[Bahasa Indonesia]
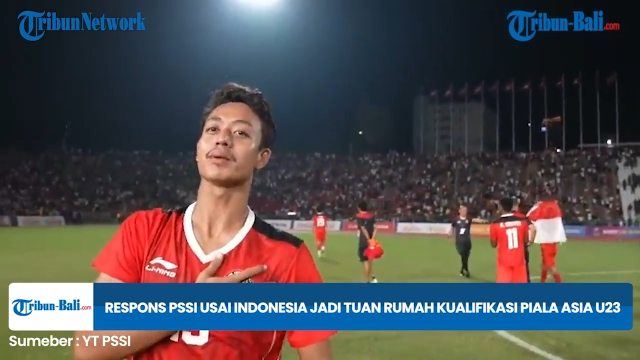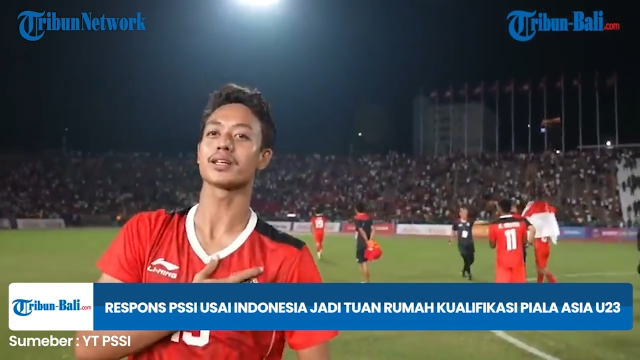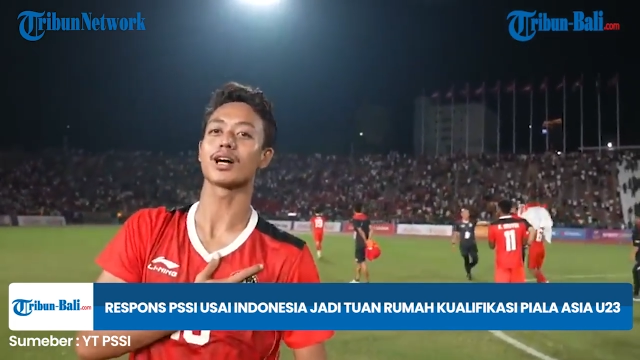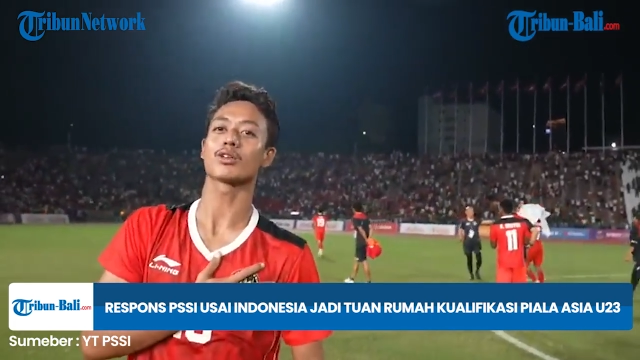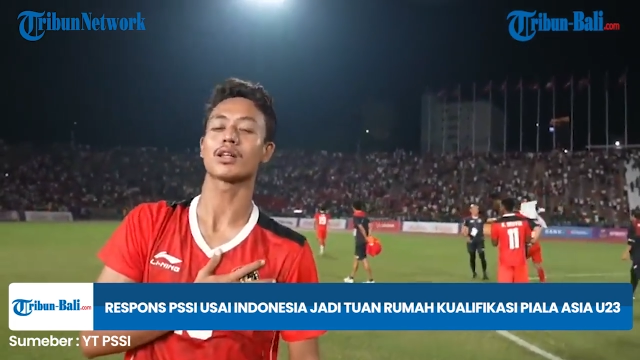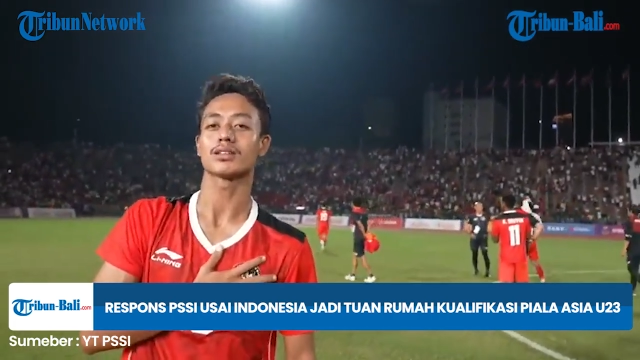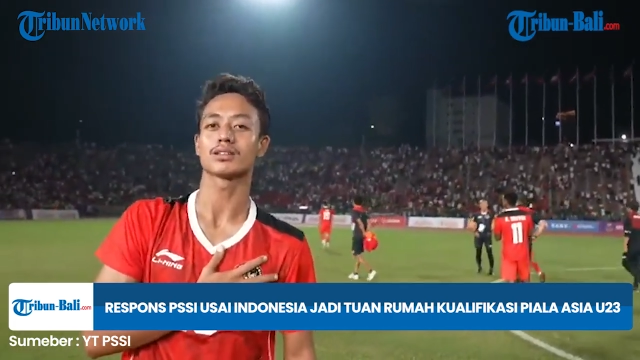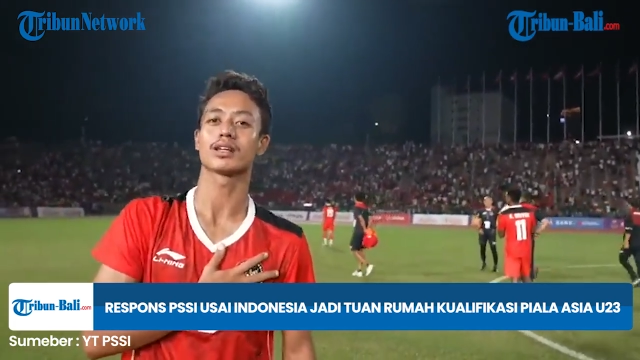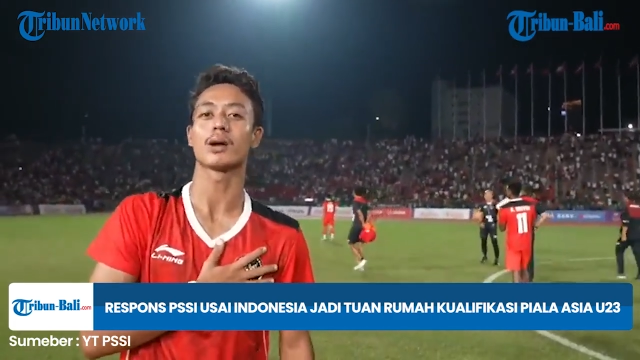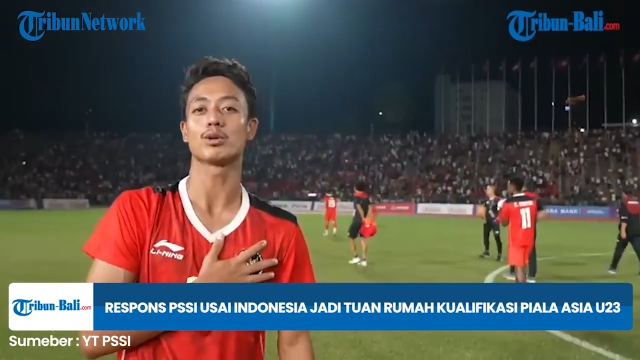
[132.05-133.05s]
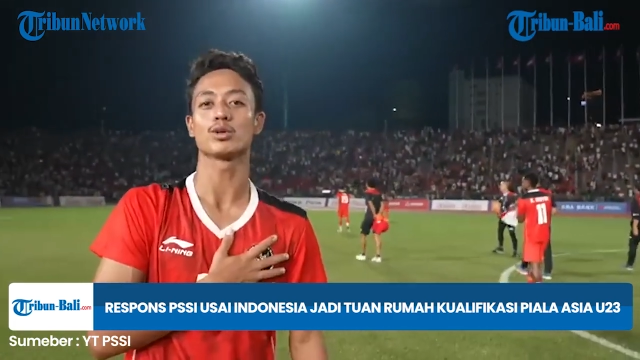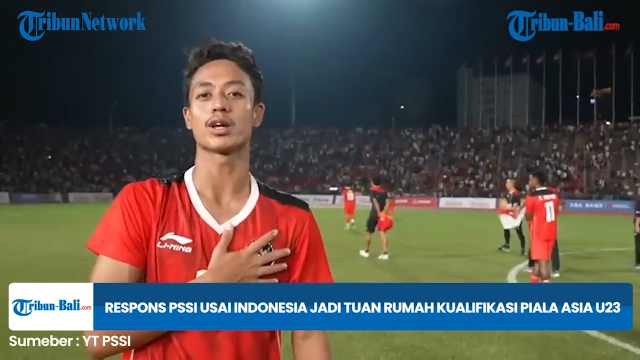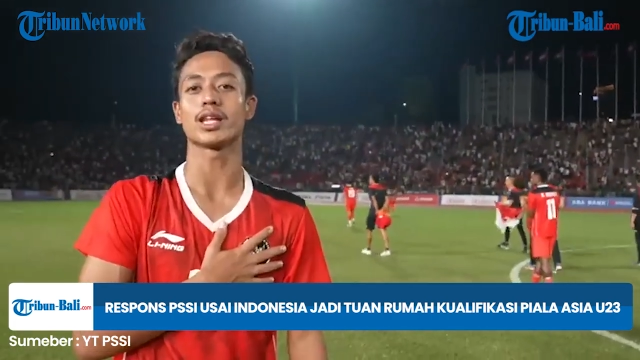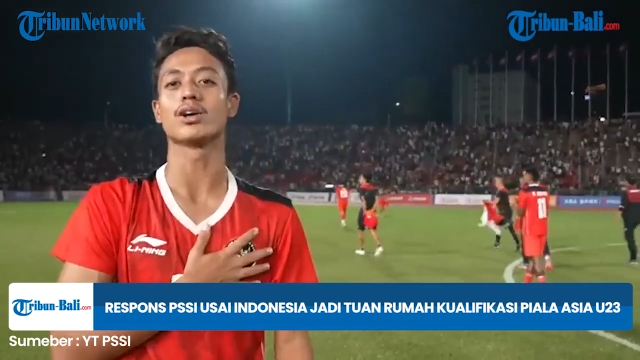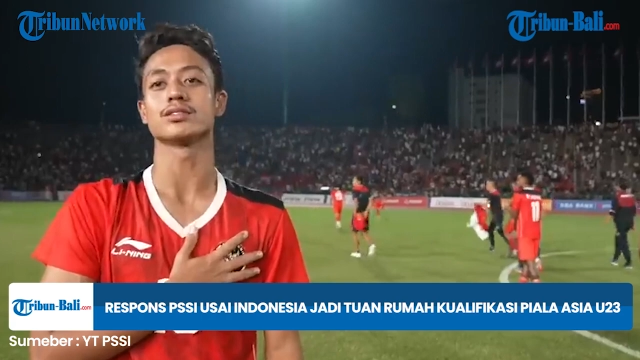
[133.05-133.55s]
untuk mendapatkan
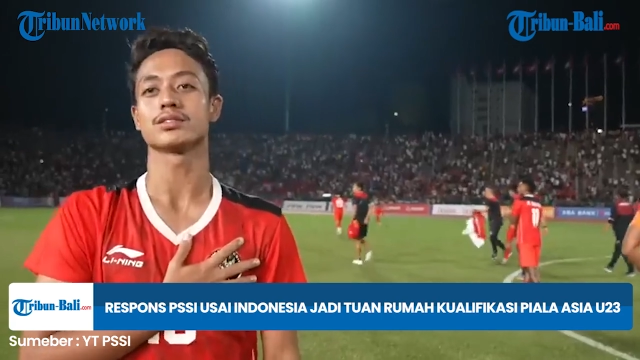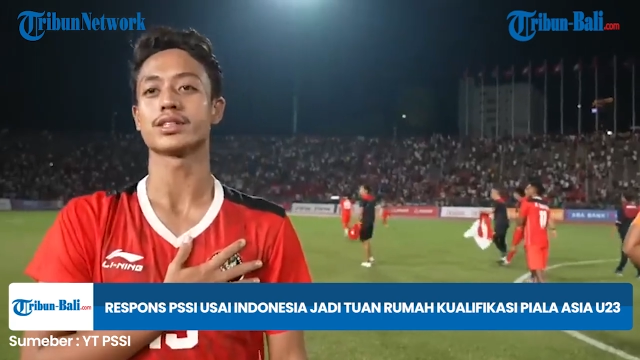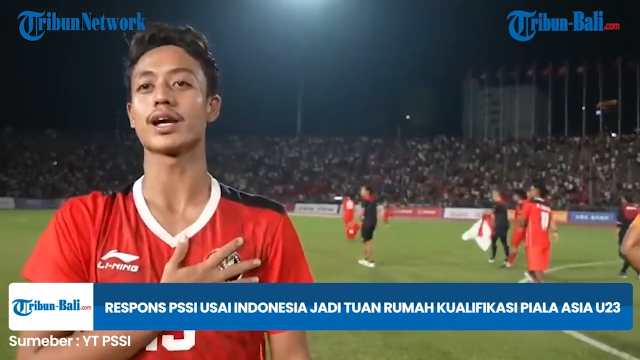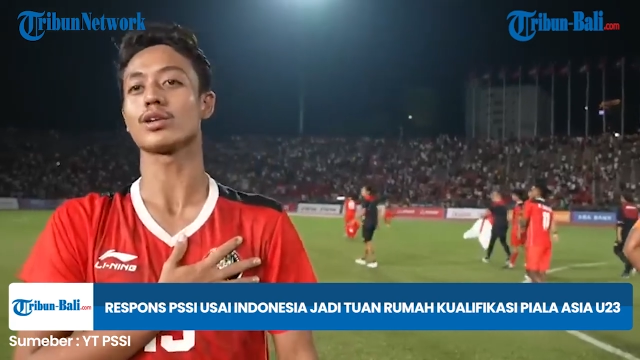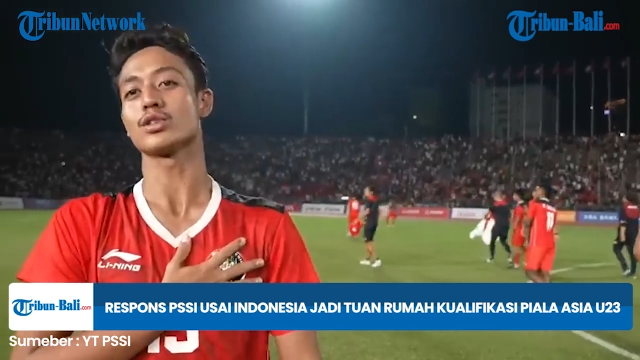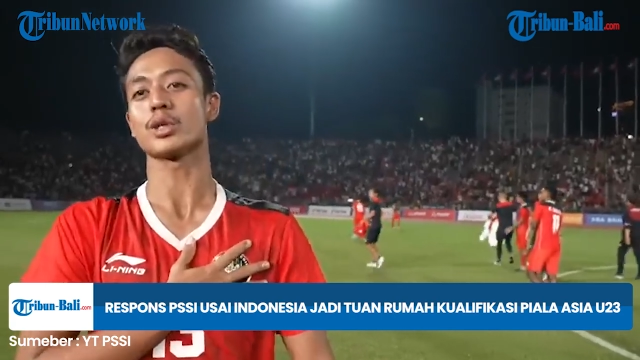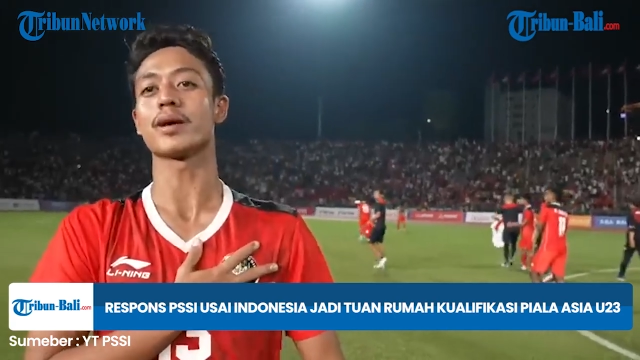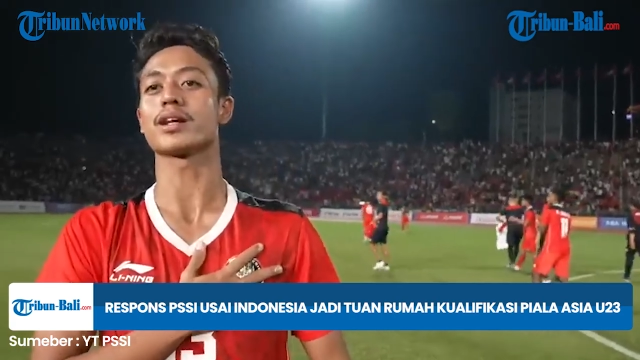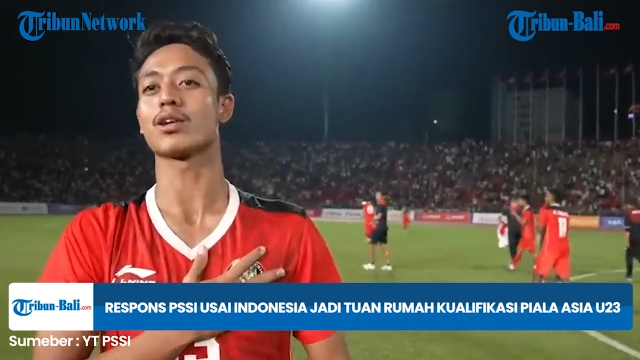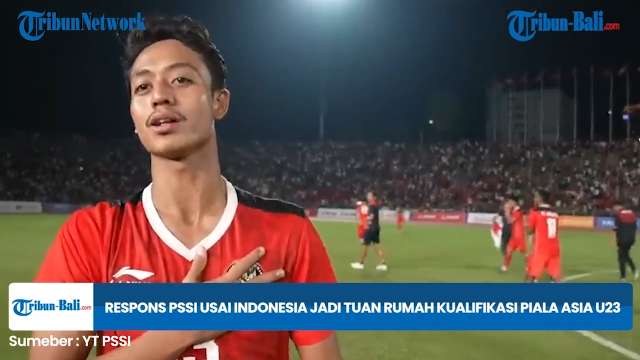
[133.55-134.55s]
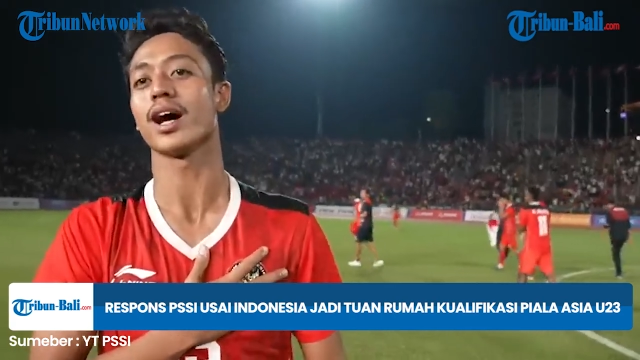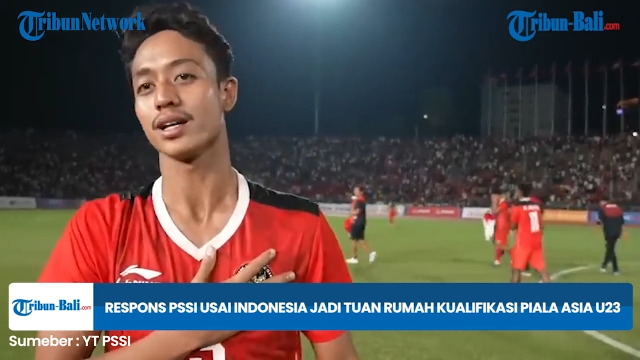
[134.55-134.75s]
tiket menuju Olimpiade.